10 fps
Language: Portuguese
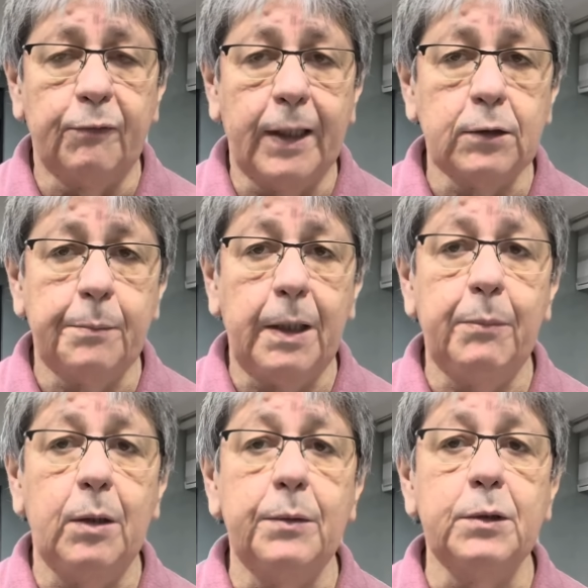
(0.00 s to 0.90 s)
Vasco para
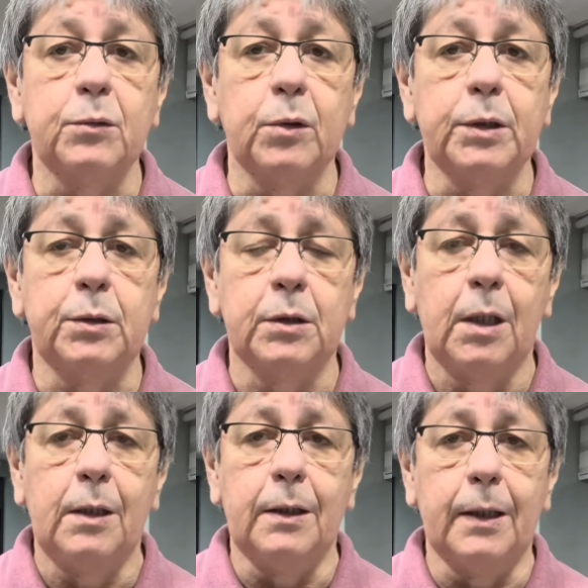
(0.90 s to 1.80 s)
Belo Horizonte,
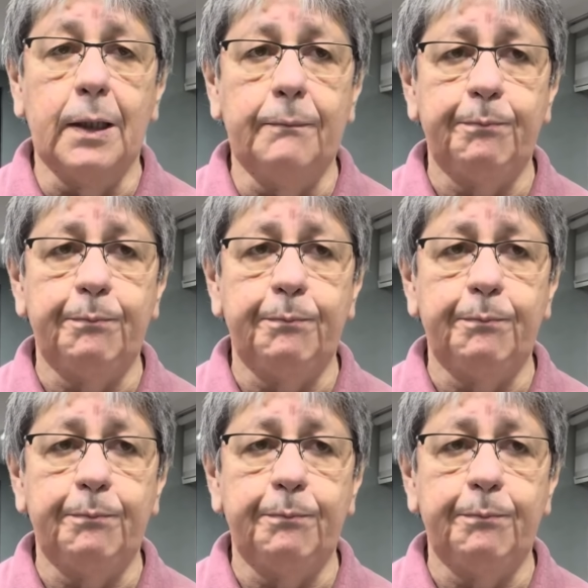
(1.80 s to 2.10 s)
né?